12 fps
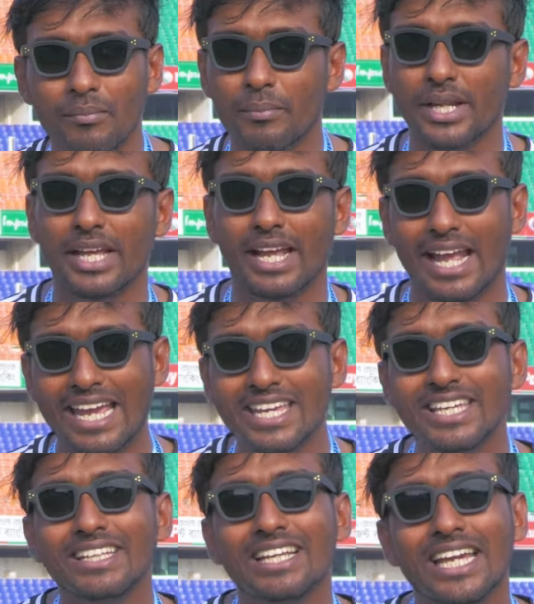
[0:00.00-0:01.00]
মানে এই
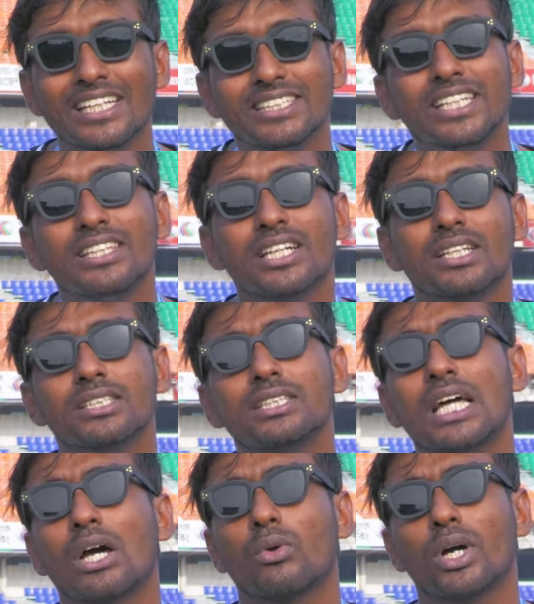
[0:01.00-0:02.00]
এই চিন্তাটা যে
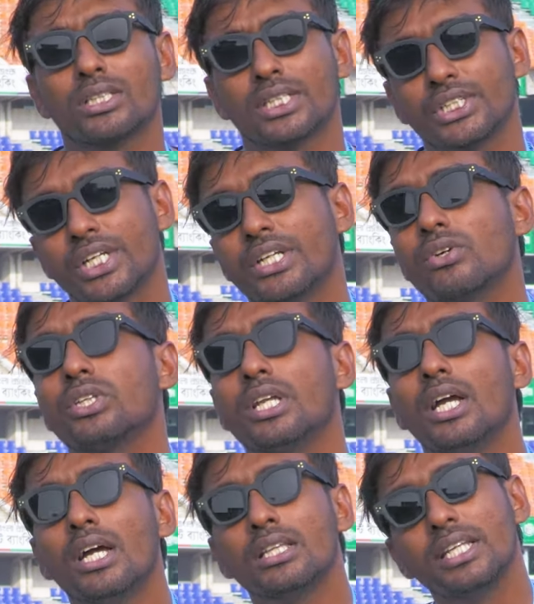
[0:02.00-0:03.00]
তারও আছে সেটাও
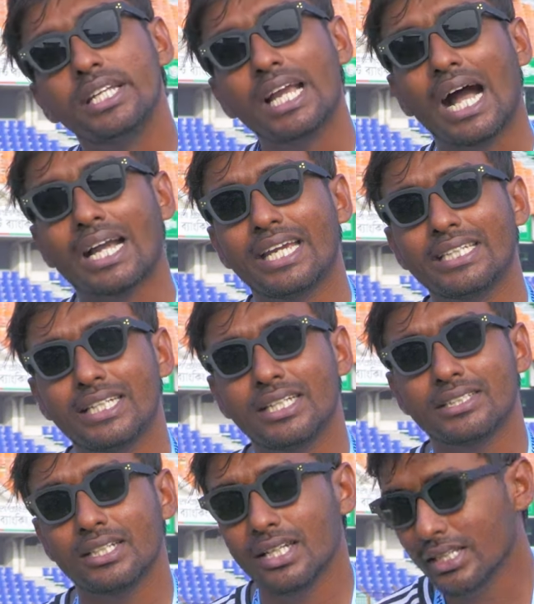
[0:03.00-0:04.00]
তিনি আগেই
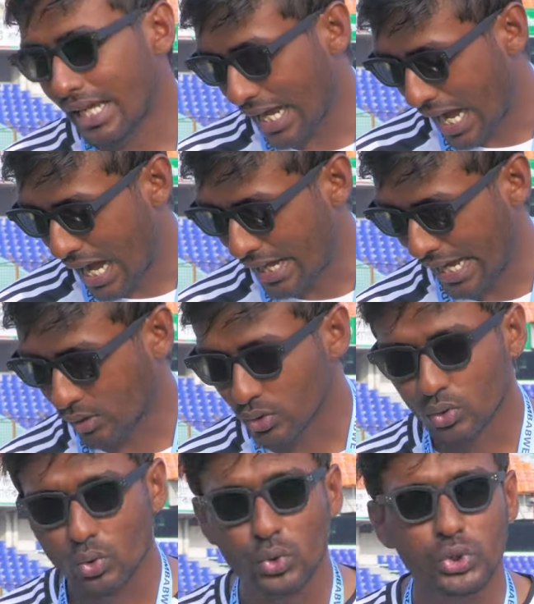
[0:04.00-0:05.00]
জানিয়েছিলেন আর এখন
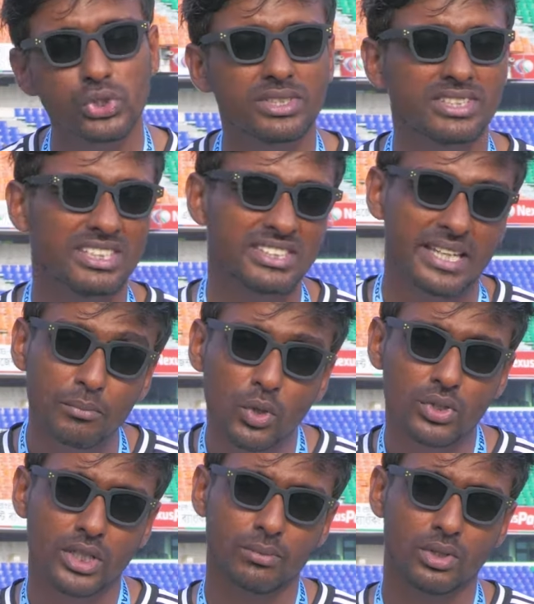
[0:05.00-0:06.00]
কোচও সেম
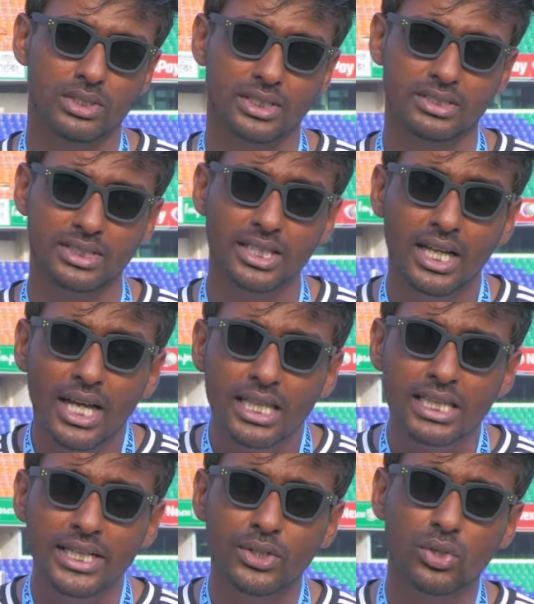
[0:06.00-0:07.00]
কথাই বলেছেন যে
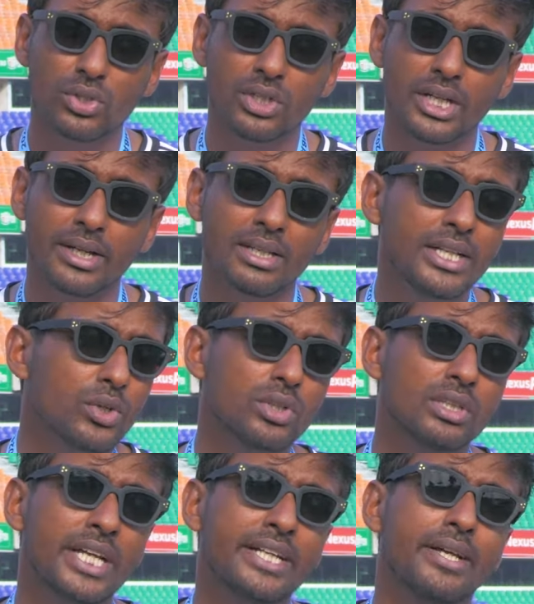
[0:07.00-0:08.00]
লিটনের লিটন
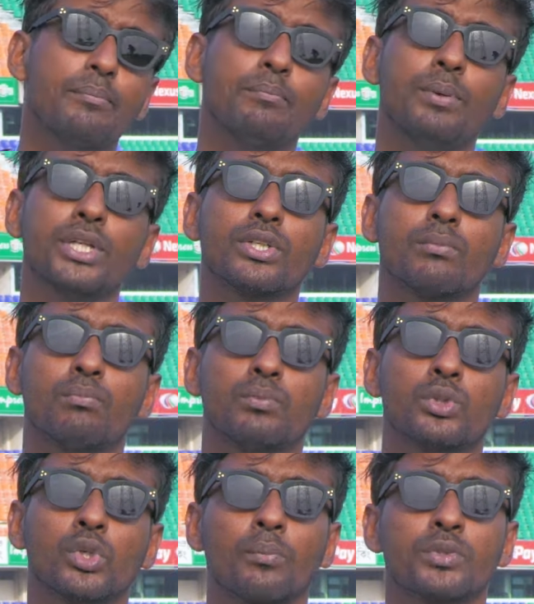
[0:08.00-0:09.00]
নেটে বেশ
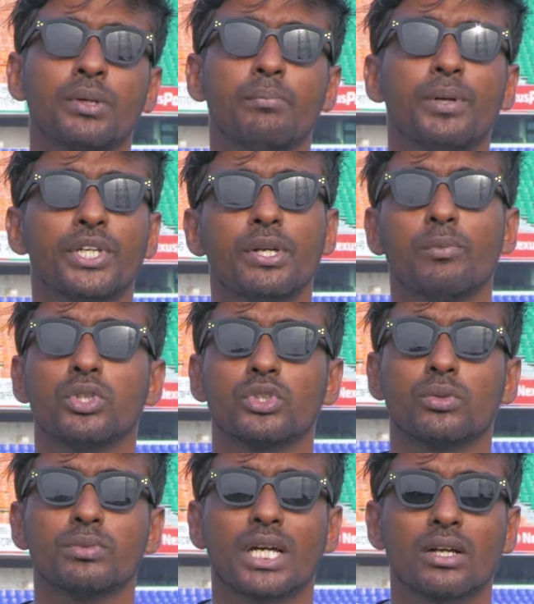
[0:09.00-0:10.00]
সবচেয়ে বেশি
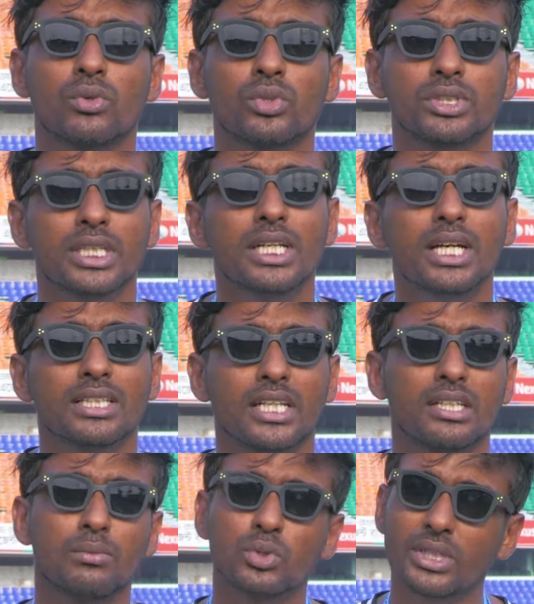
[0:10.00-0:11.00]
পরিশ্রম যারা করছে
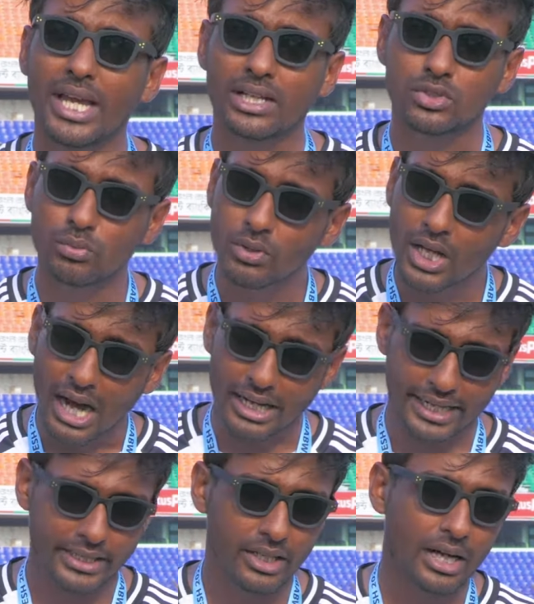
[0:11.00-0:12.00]
তাদের মধ্যে একদম আর
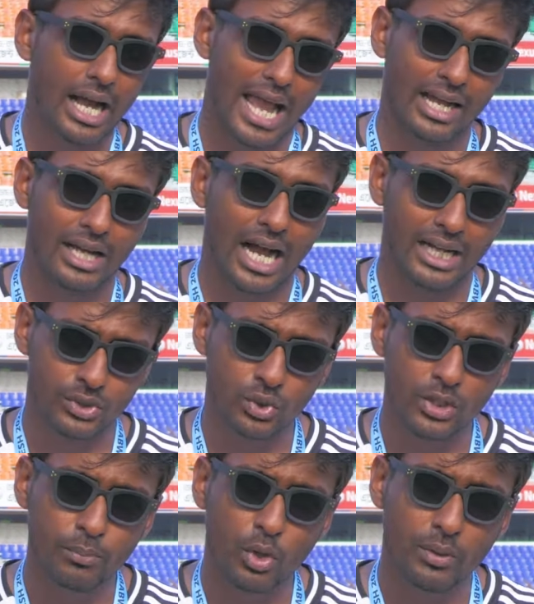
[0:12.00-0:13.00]
এটা এক
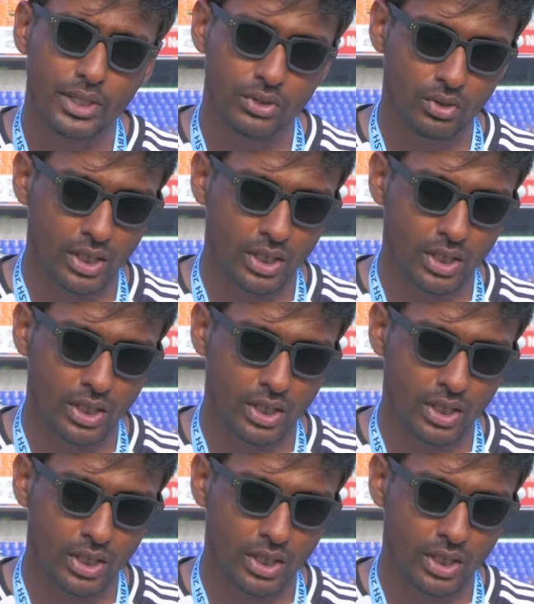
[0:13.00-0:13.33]
অ্যাকচুয়ালি প্রমাণিত